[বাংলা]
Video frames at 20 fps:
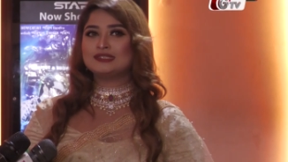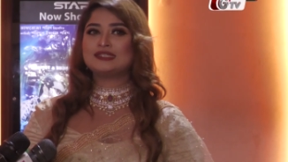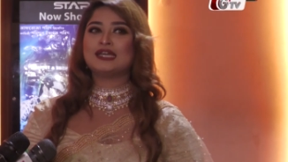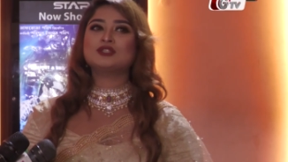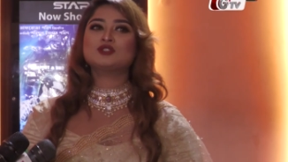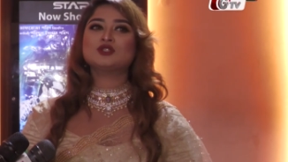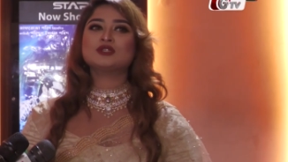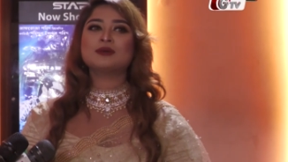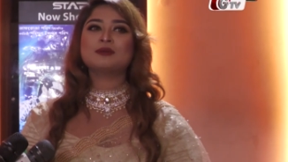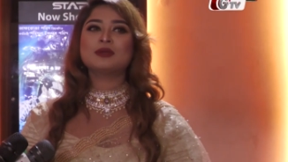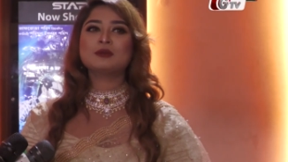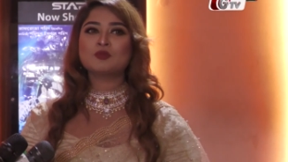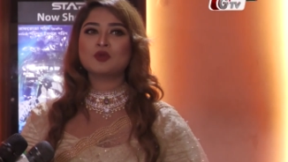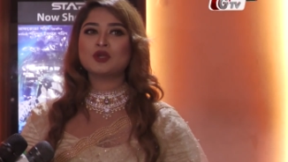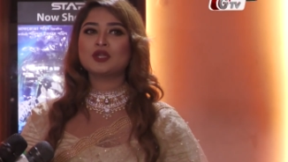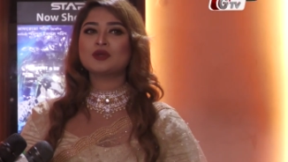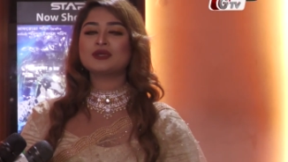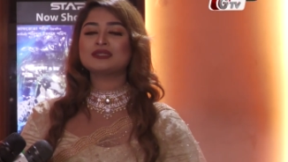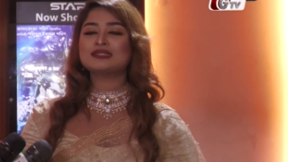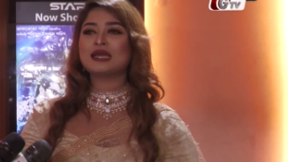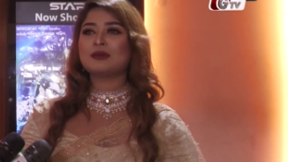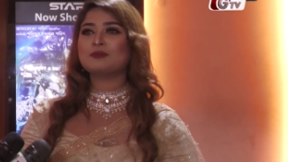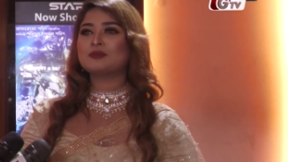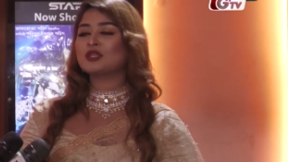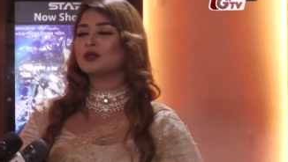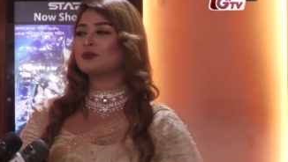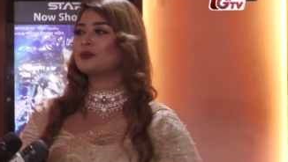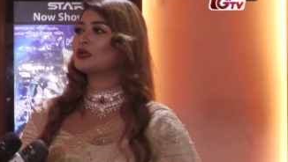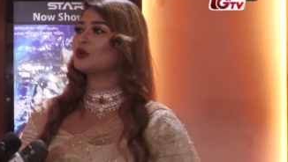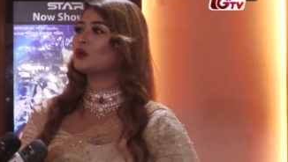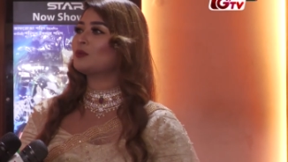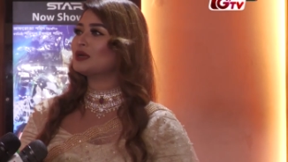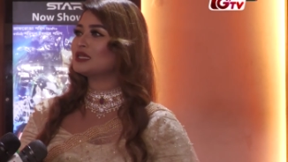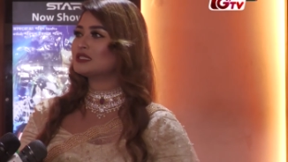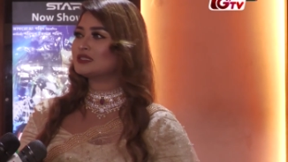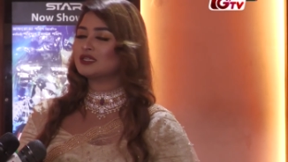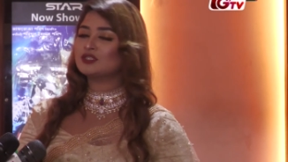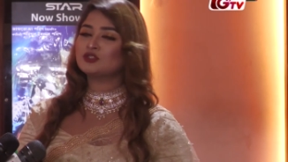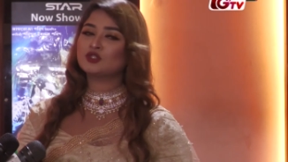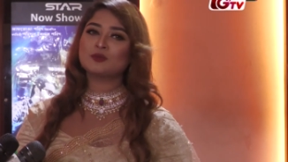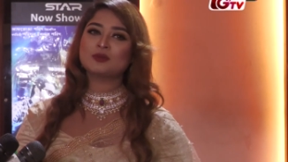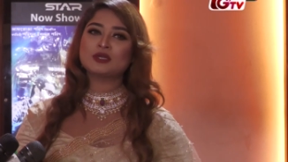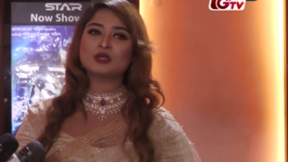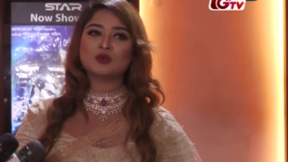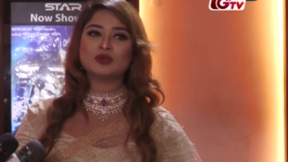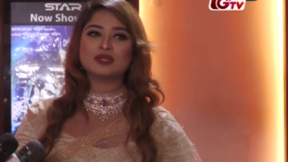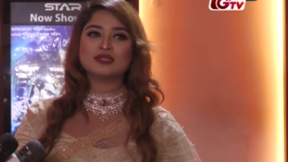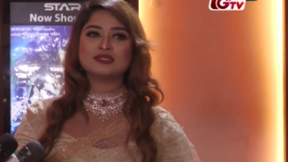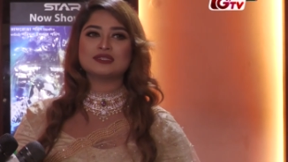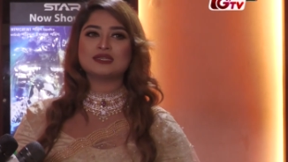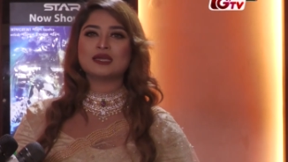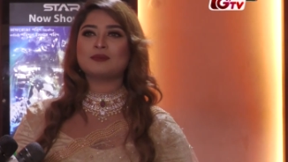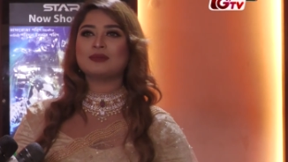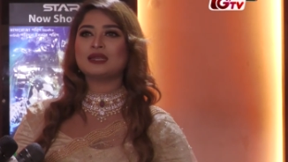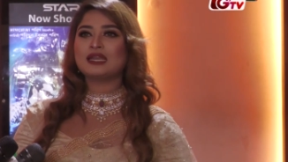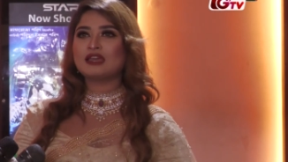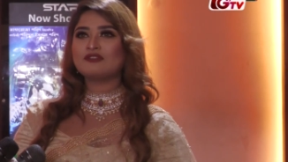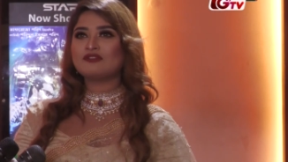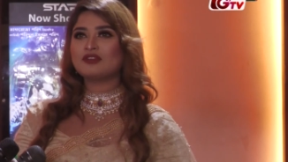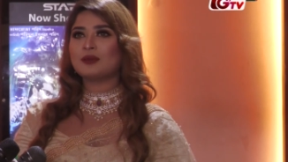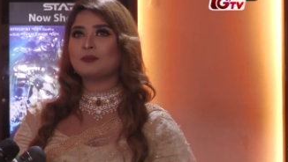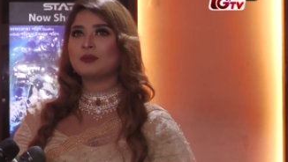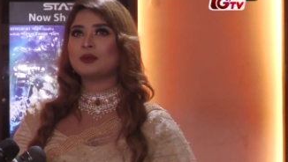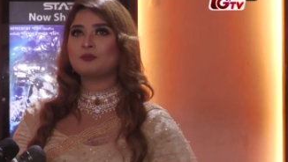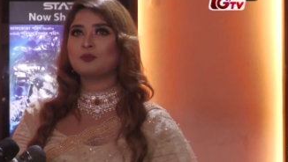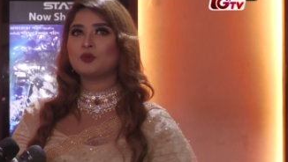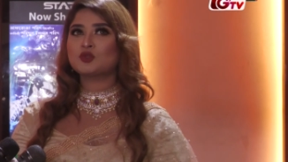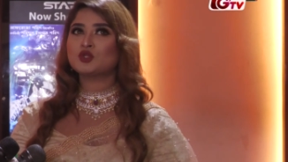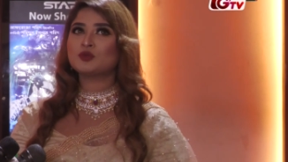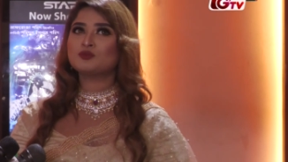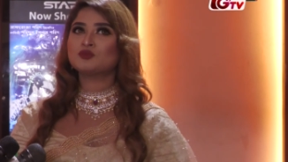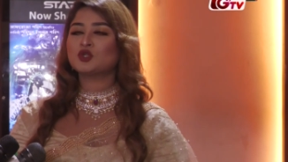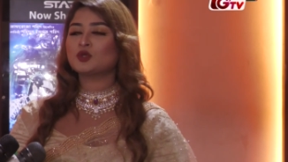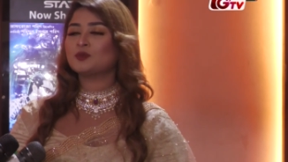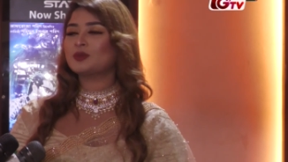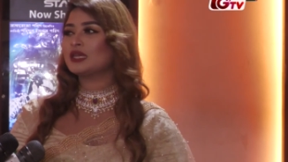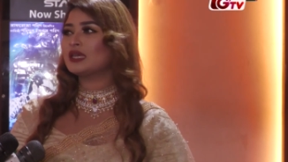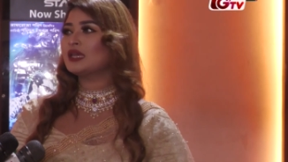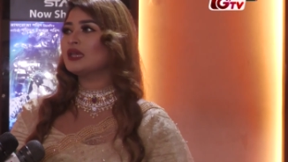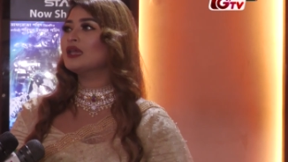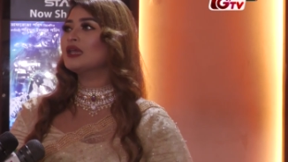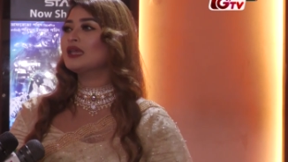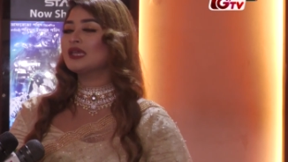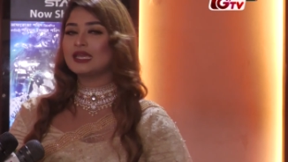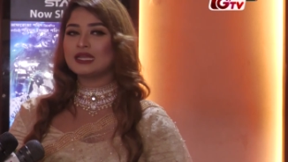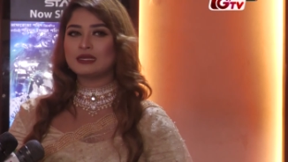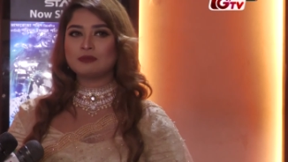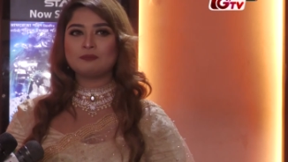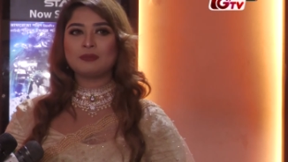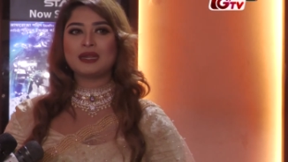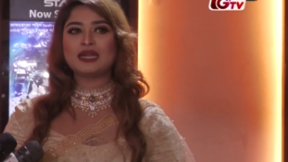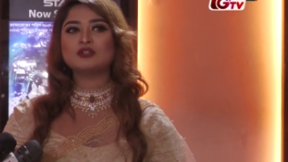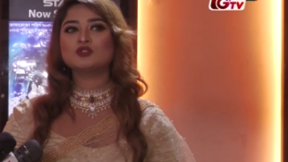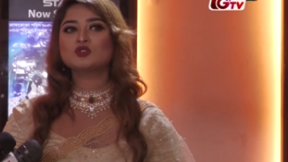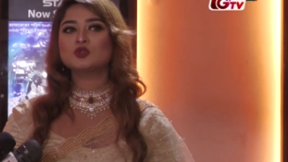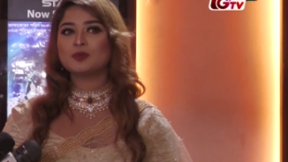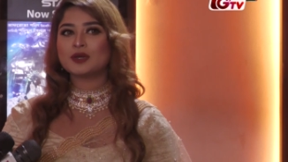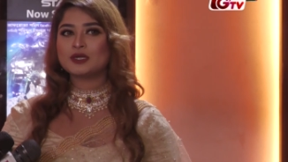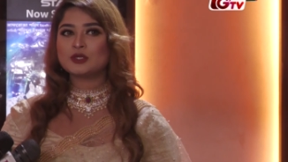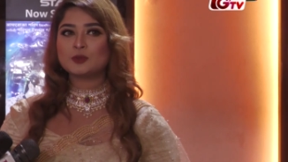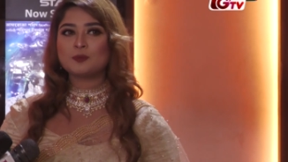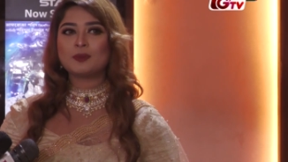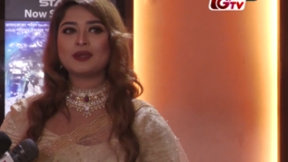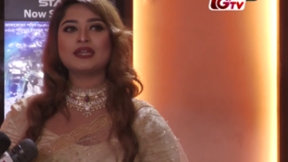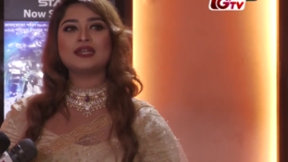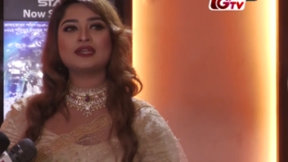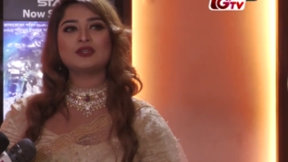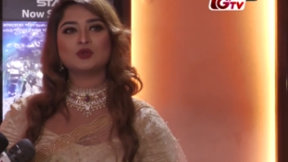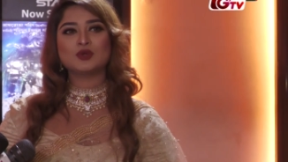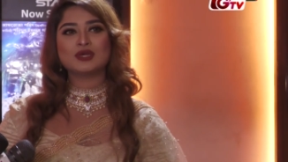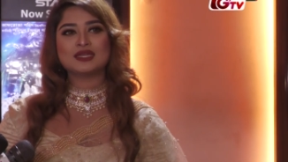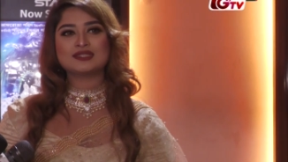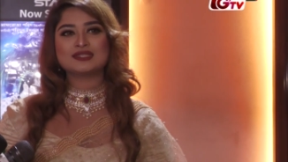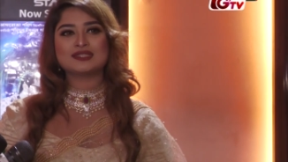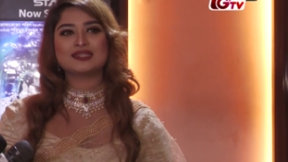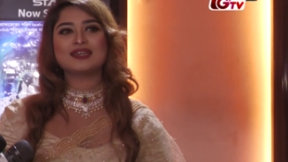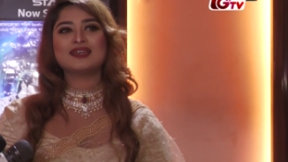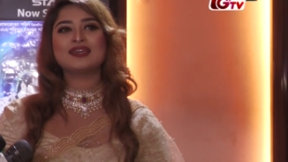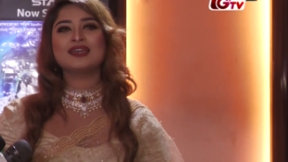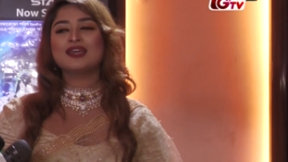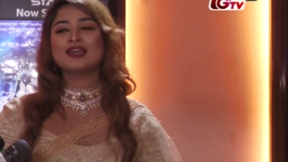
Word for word: যার জন্য আমার মনে হয়েছে আমি তো আমার কমার্শিয়াল ছবি করেছি আমার লাইফে আমার প্রথম ছবি হিটম্যান সুপার টুপার হিট হয়েছে